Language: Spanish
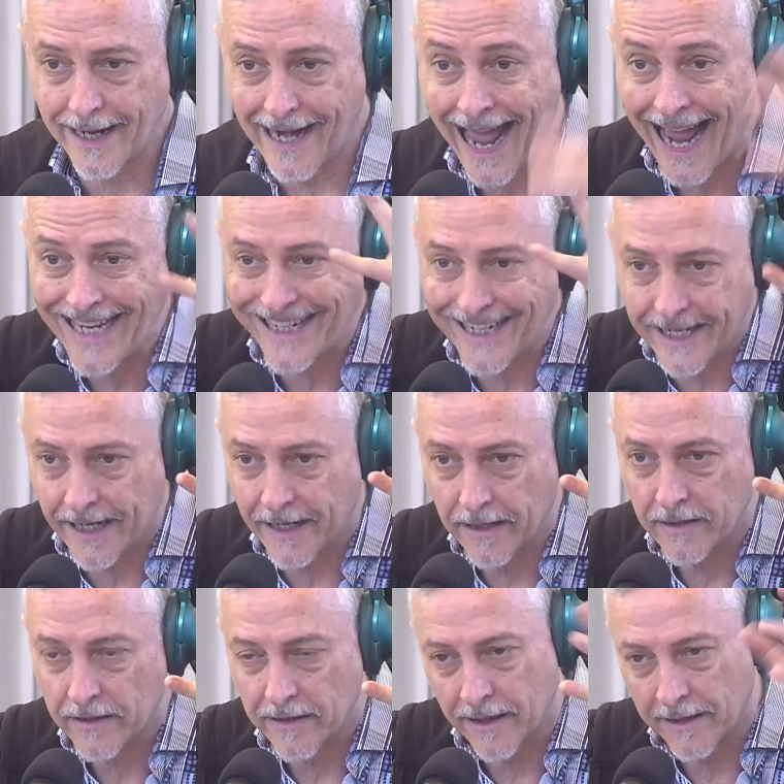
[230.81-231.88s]
en el aire,
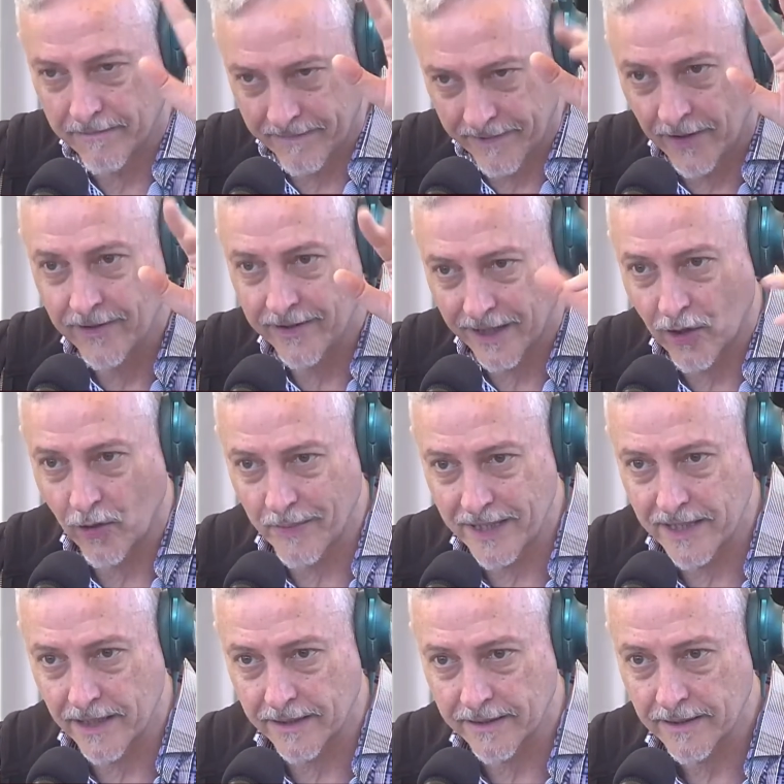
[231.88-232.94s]
no entre
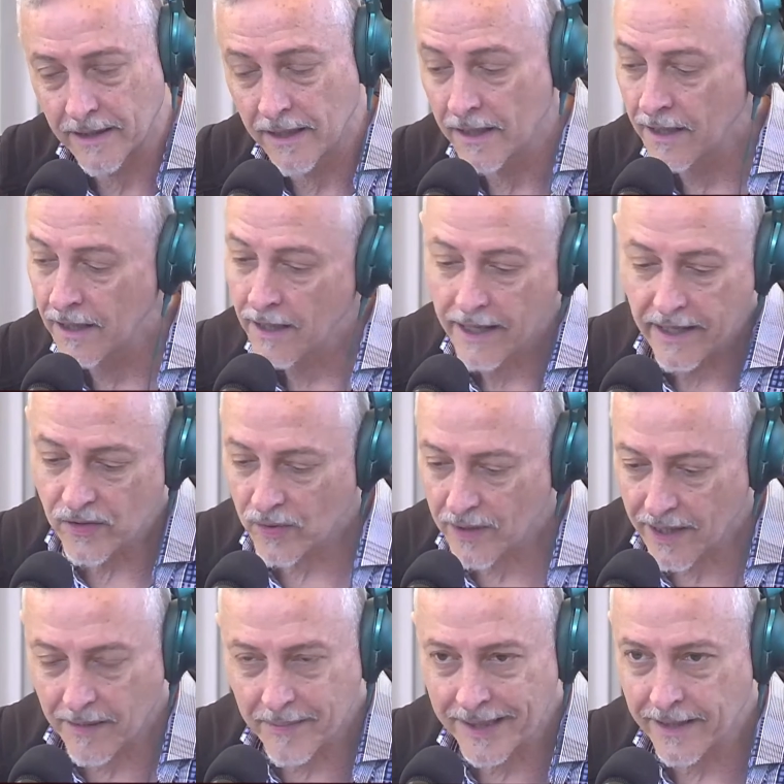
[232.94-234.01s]
comillas. Sí, sí, sí, sí. Es una
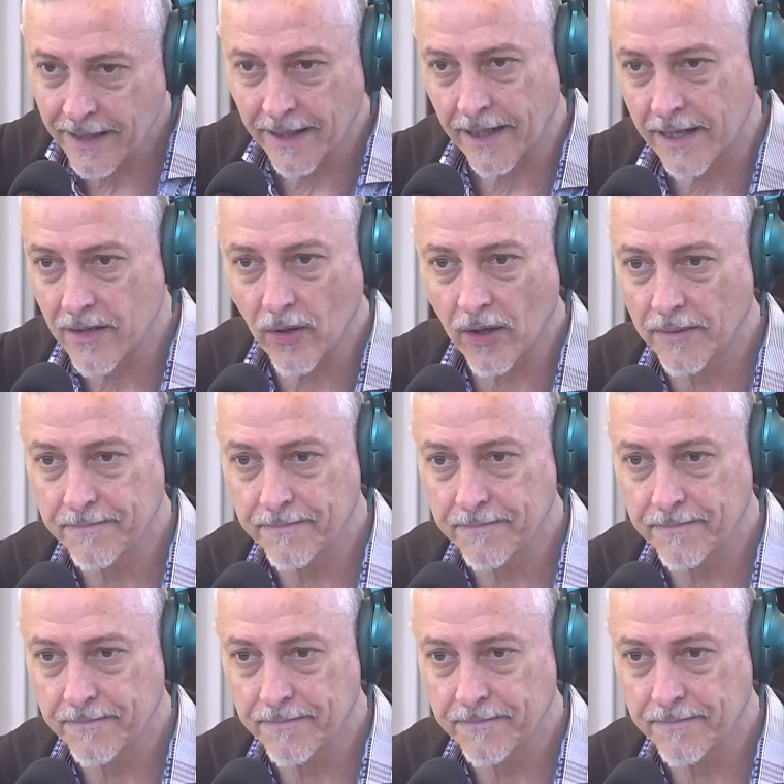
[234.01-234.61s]
herramienta increíble.